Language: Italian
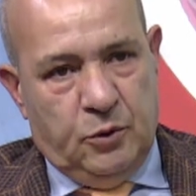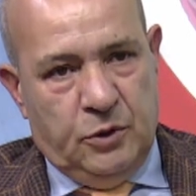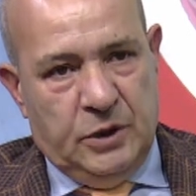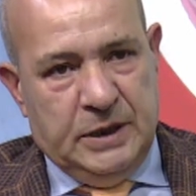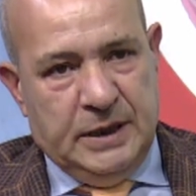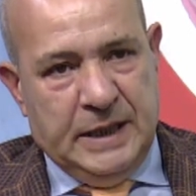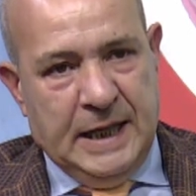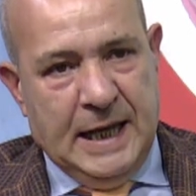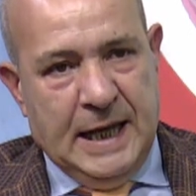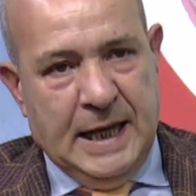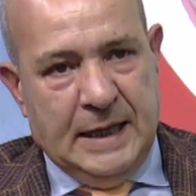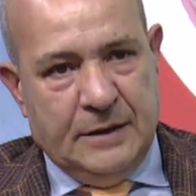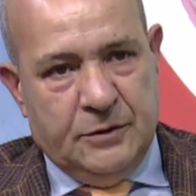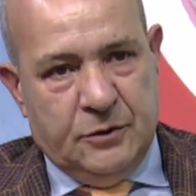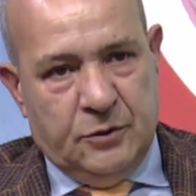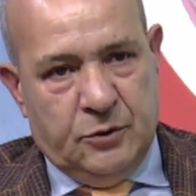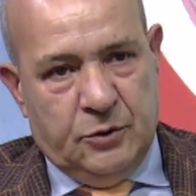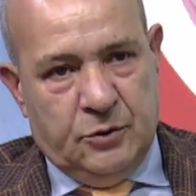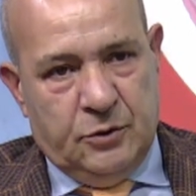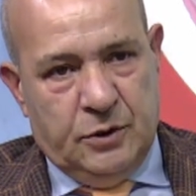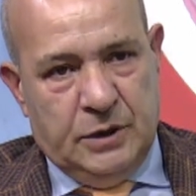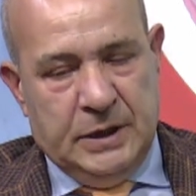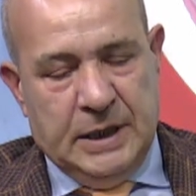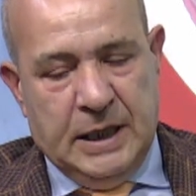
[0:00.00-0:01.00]
di
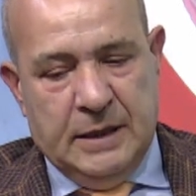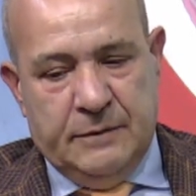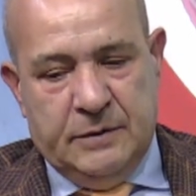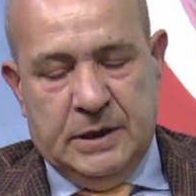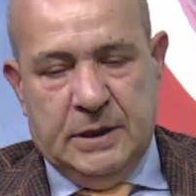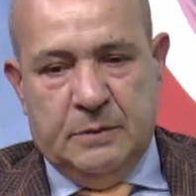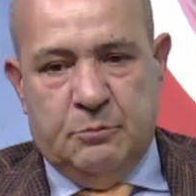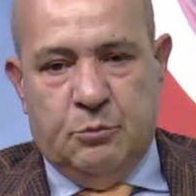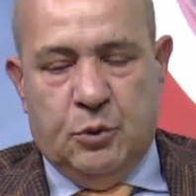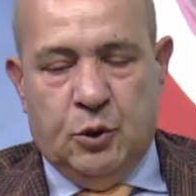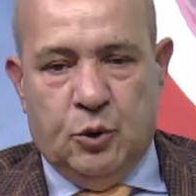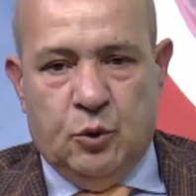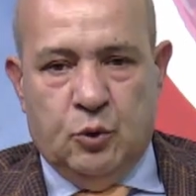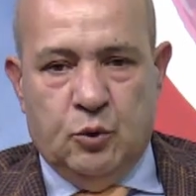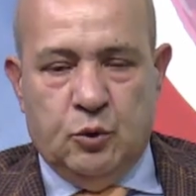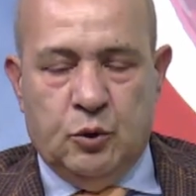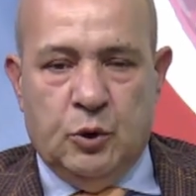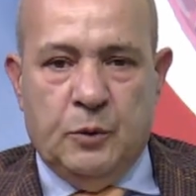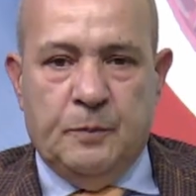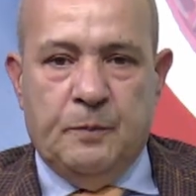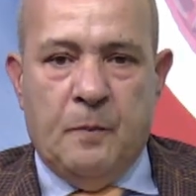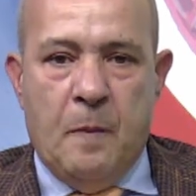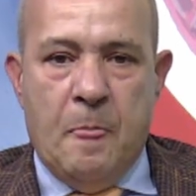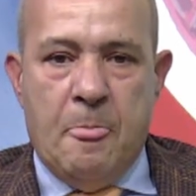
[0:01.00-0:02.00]
teatro di Davide
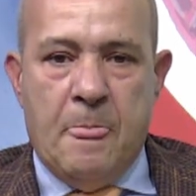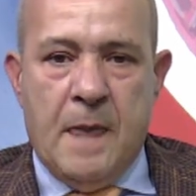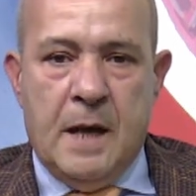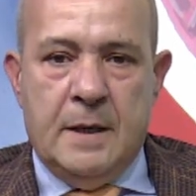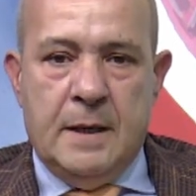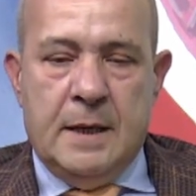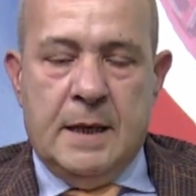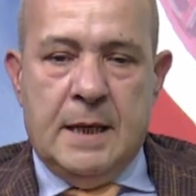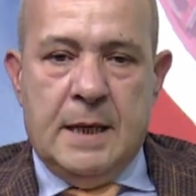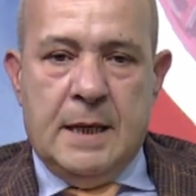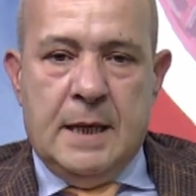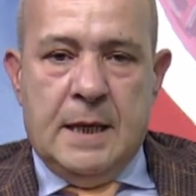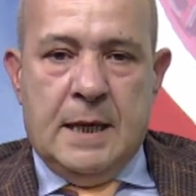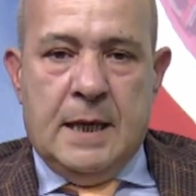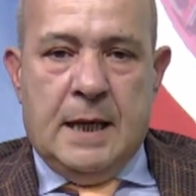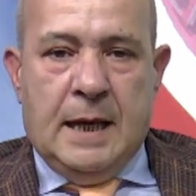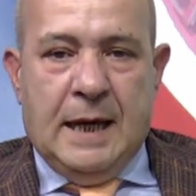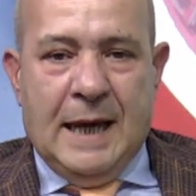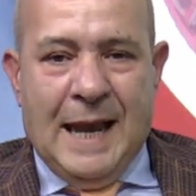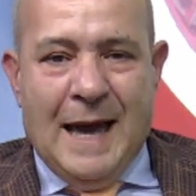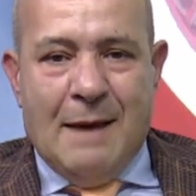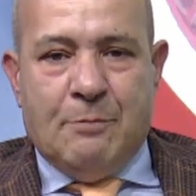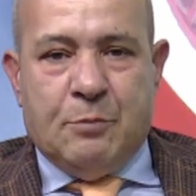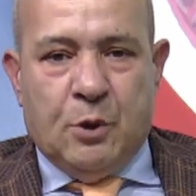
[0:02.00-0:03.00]
Bruno.
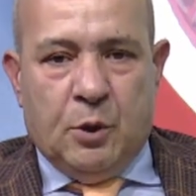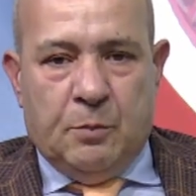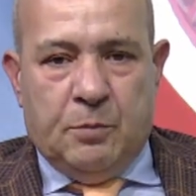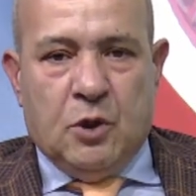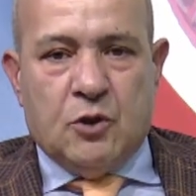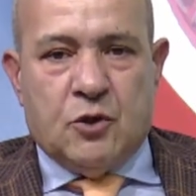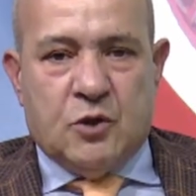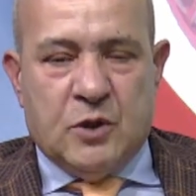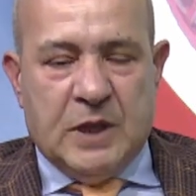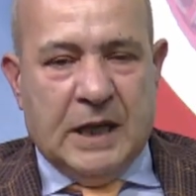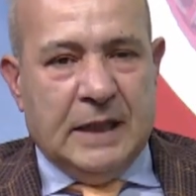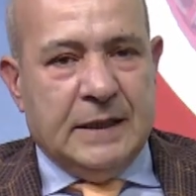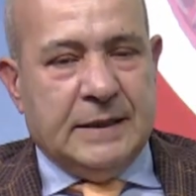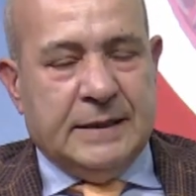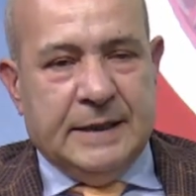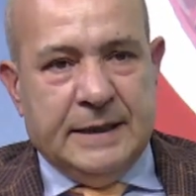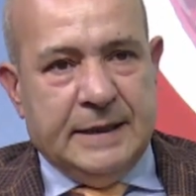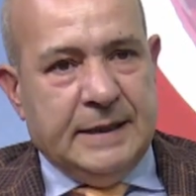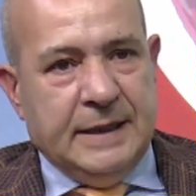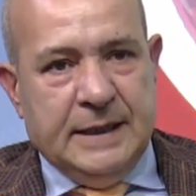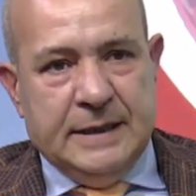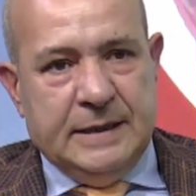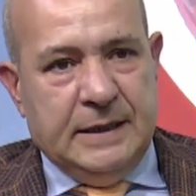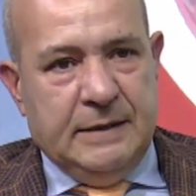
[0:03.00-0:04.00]
La proposta
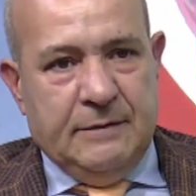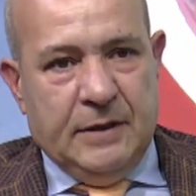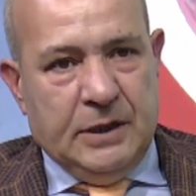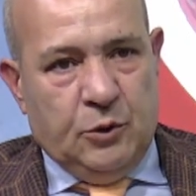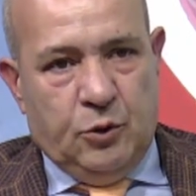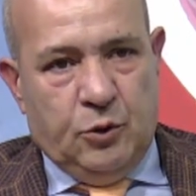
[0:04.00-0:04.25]
alternativa